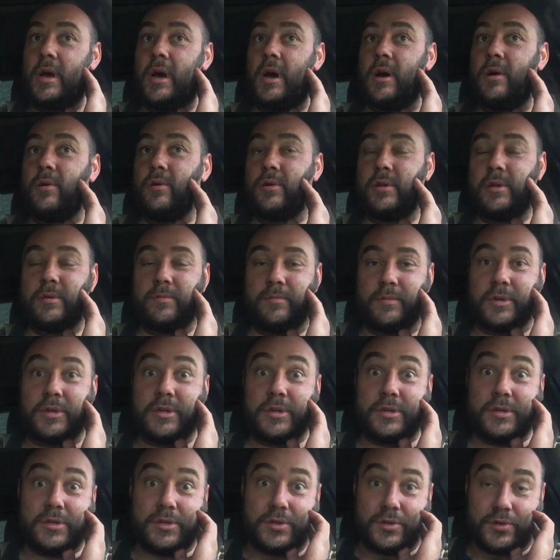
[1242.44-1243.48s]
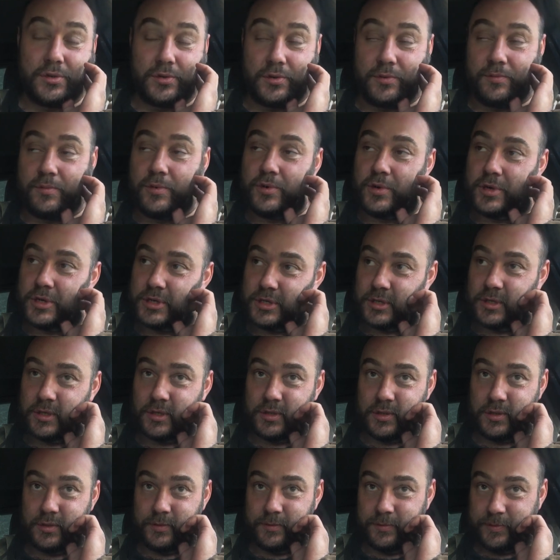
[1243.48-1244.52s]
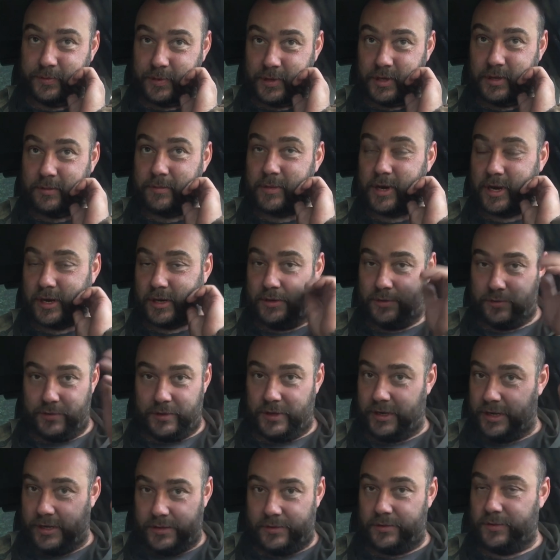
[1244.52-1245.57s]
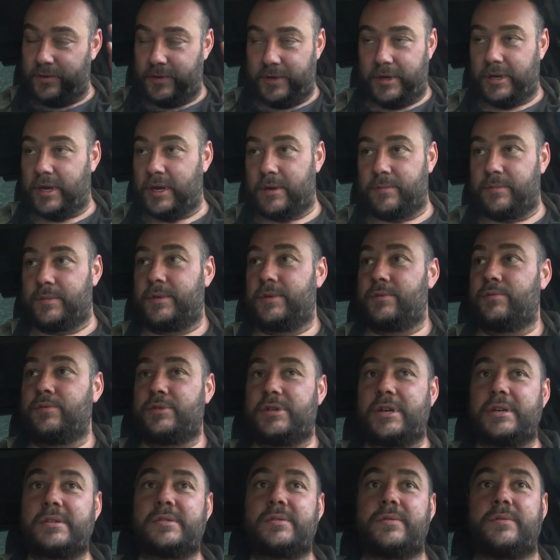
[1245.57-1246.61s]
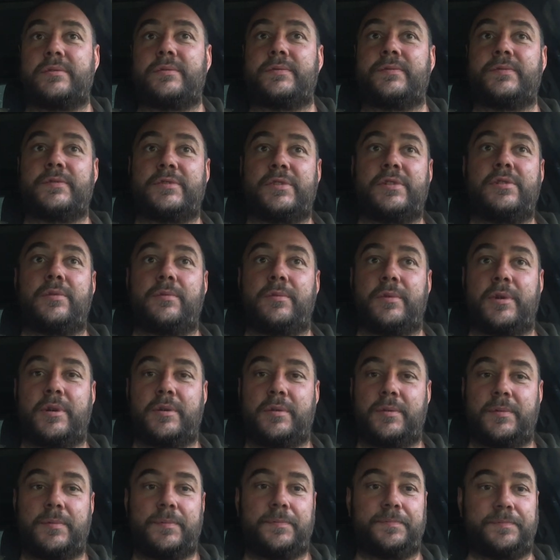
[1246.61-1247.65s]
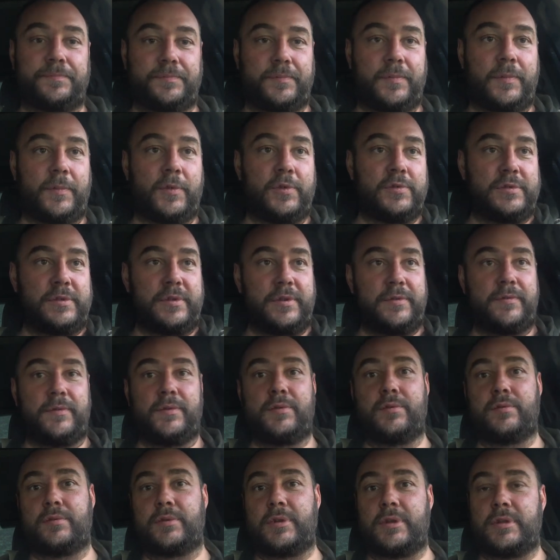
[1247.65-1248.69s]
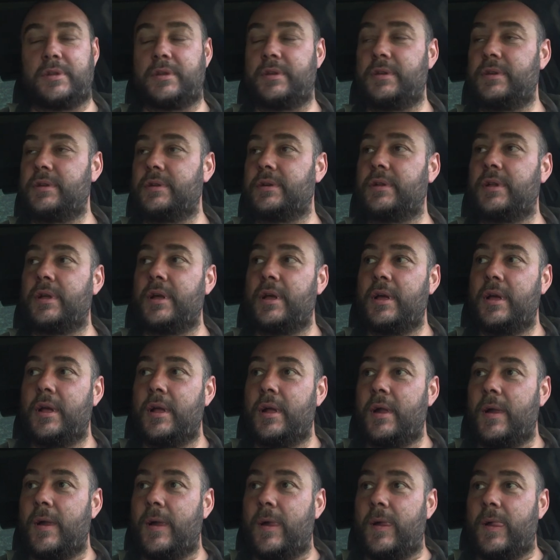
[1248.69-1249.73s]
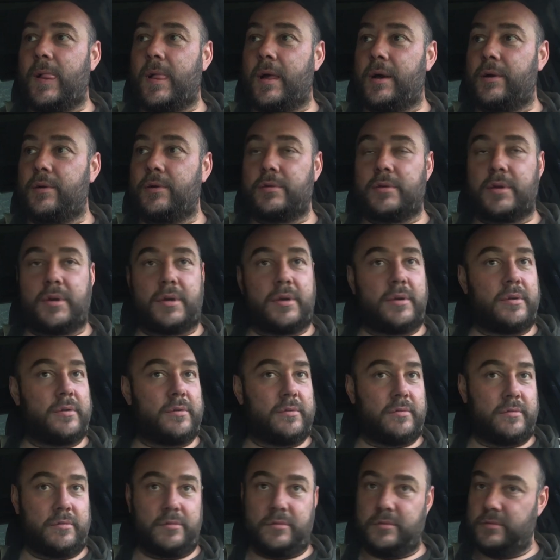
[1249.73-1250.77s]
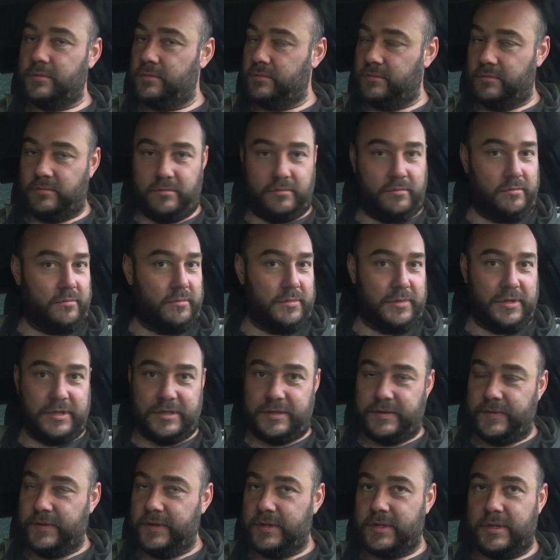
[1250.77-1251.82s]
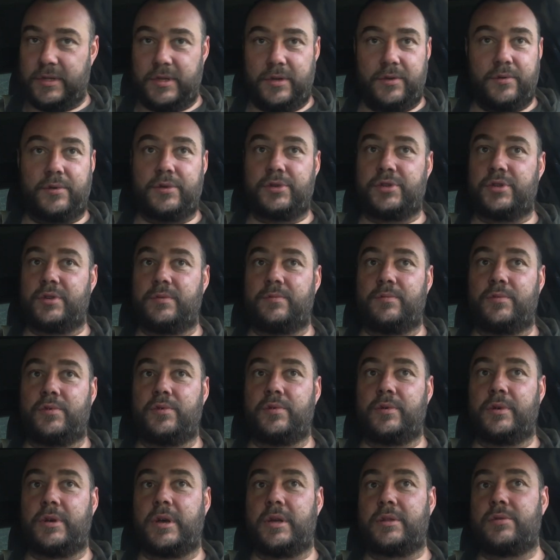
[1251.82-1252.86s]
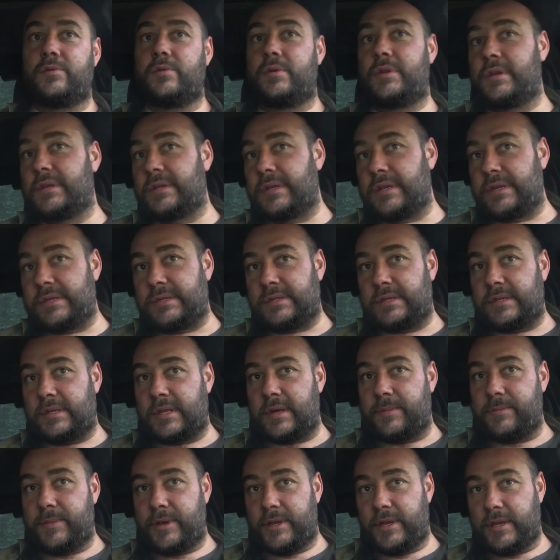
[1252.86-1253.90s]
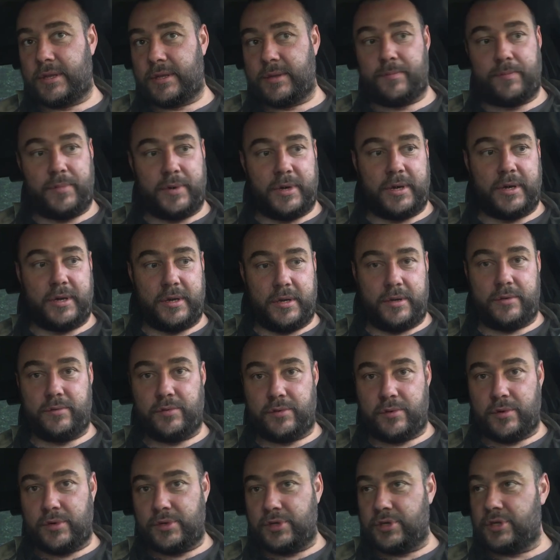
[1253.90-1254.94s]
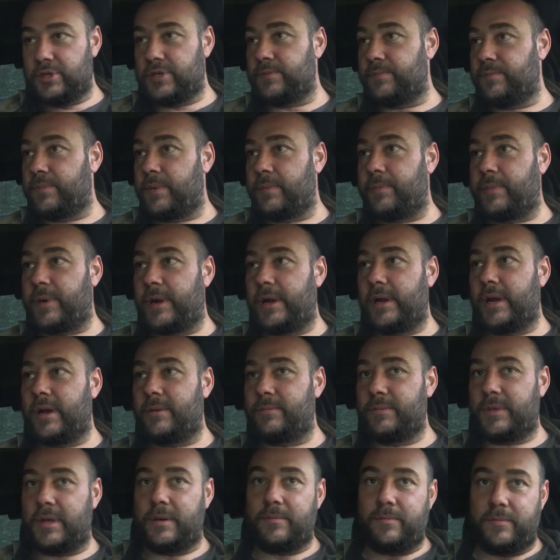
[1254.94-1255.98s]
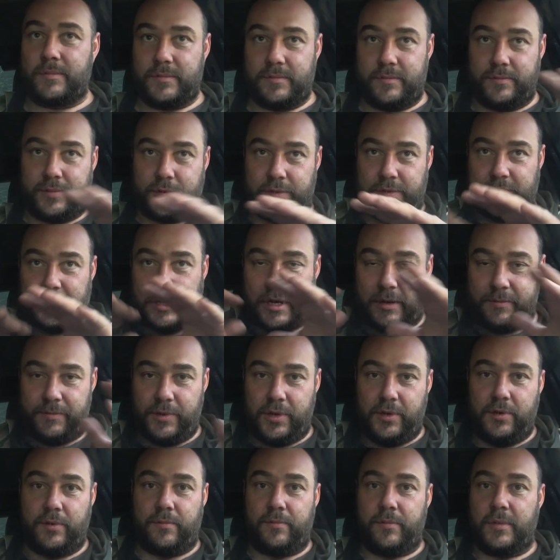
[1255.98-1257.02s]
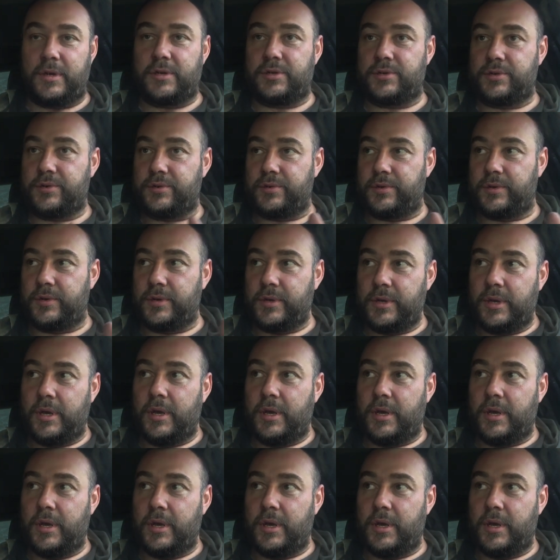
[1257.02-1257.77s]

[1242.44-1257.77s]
А ходим мы еще больше, чтобы понимали люди, которые как бы не участвуют в съемках, ну, то есть не ведут это дело. Находок действительно не очень много. Одно дело, если там где-то по урочищам, по полям, там просто объем большой.